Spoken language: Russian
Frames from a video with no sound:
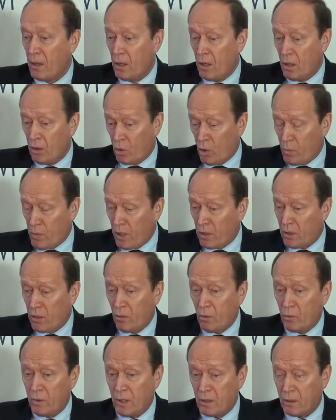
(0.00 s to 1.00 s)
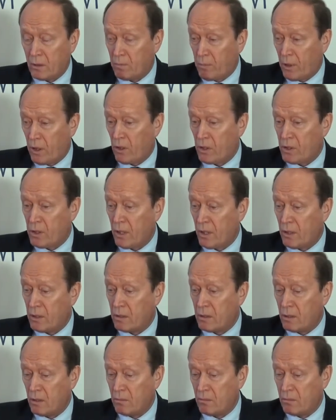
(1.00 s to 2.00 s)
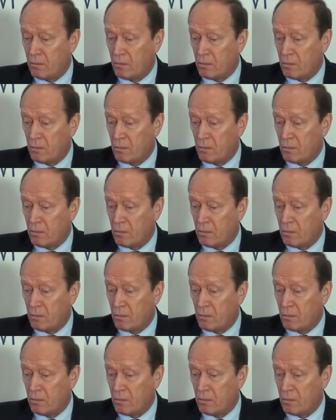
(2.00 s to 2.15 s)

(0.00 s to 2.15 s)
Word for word: Кроме этого, у нас продолжается